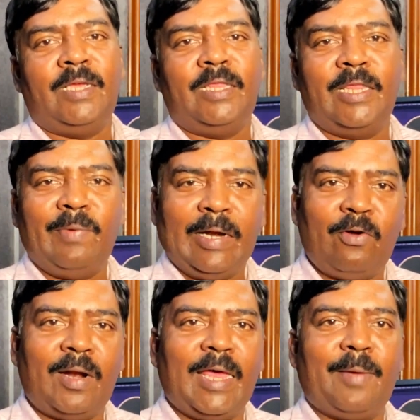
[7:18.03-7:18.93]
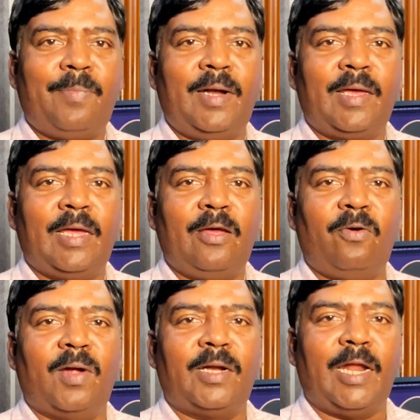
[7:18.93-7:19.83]
இந்த வீடியோவை லைக் பண்ணுங்கள்
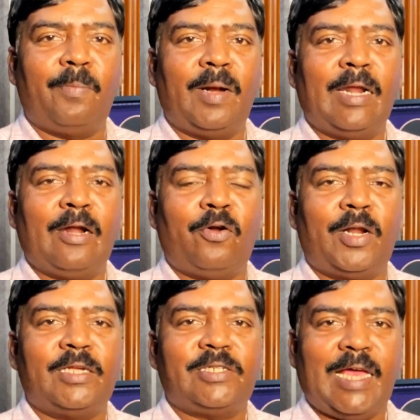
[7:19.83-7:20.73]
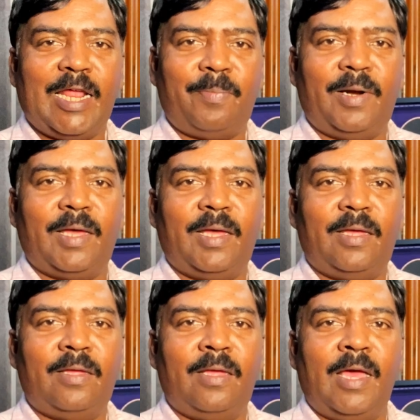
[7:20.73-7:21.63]
உங்கள் நண்பர்களோட ஷேர் பண்ணுங்கள்
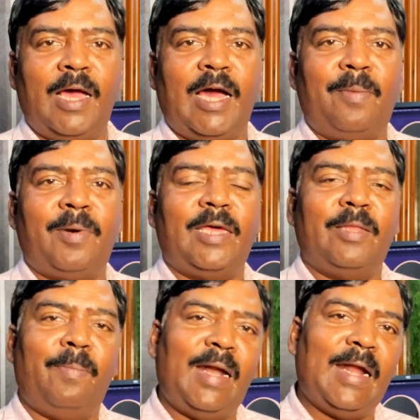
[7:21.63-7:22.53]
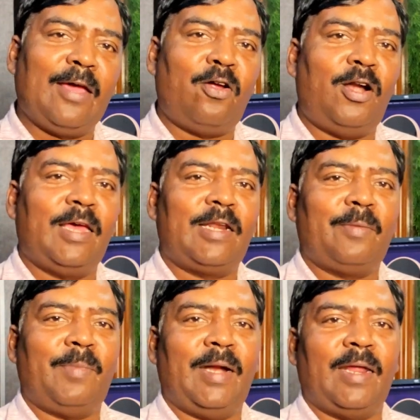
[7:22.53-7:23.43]
அப்படியே அந்த பெல் ஐக்கானையும்
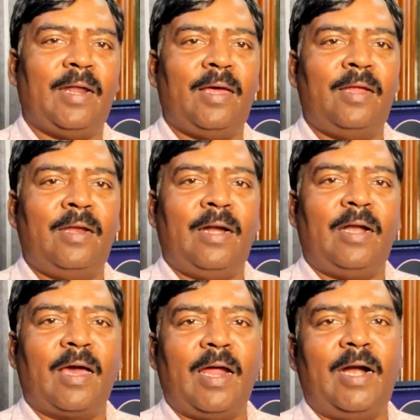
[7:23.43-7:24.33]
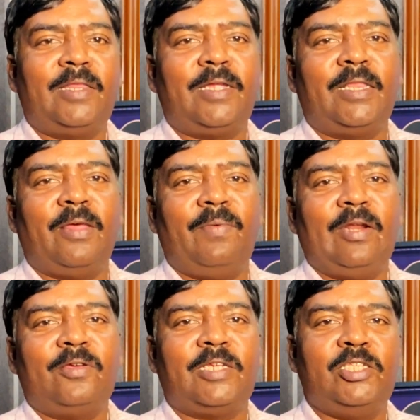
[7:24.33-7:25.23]
கிளிக் பண்ணிங்கன்னா நாங்கள் அடுத்தடுத்த
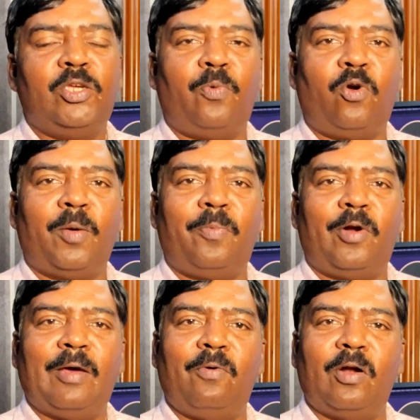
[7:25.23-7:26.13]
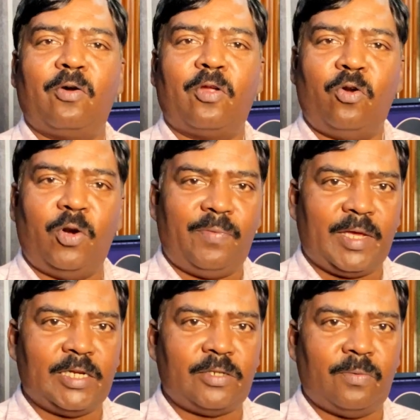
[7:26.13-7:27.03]
வீடியோ செஞ்சு போட போட உங்களுக்கு ஒரு
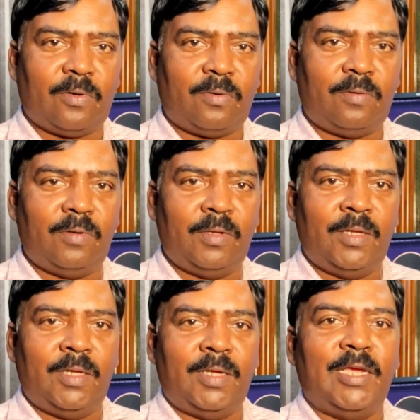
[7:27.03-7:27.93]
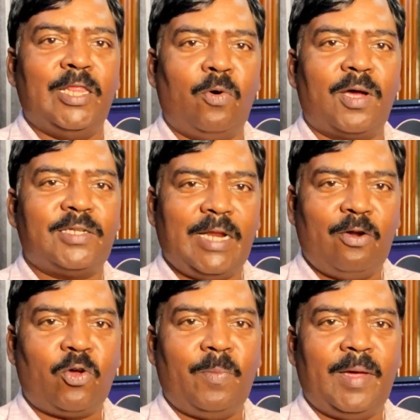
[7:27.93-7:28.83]
நோட்டிஃபிகேஷன் வரும் இது உங்கள்
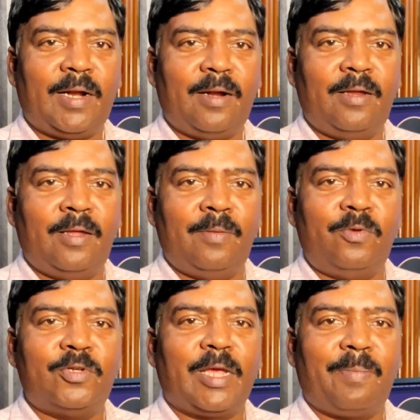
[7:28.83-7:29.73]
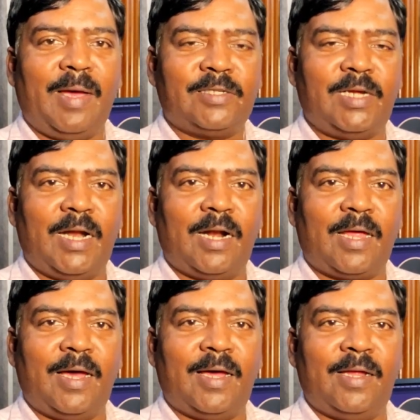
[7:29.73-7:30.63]
செல்வகுமார் மியூசிக் மேக்
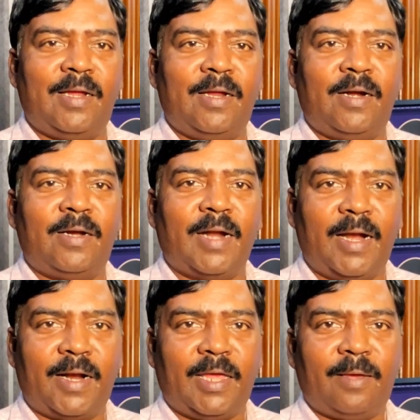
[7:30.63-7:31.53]
சேனலுக்காக நன்றி